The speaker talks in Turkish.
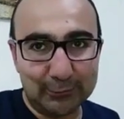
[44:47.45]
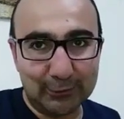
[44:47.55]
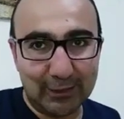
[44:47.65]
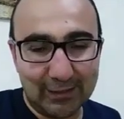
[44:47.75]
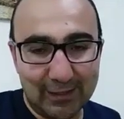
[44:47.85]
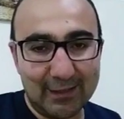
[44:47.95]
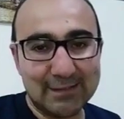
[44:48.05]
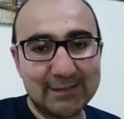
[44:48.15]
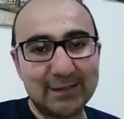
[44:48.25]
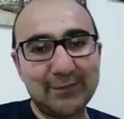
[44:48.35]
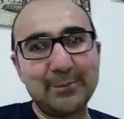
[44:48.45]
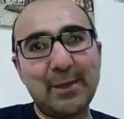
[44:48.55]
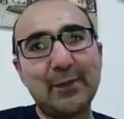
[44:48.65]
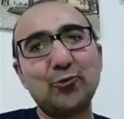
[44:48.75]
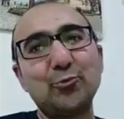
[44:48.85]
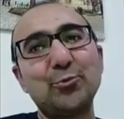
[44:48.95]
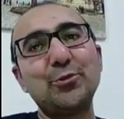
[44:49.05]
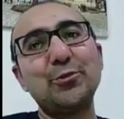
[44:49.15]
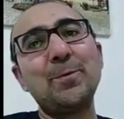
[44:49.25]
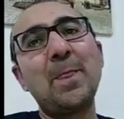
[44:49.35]
olarak hangi sınıfın
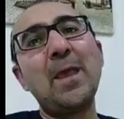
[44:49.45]
mensubuydu?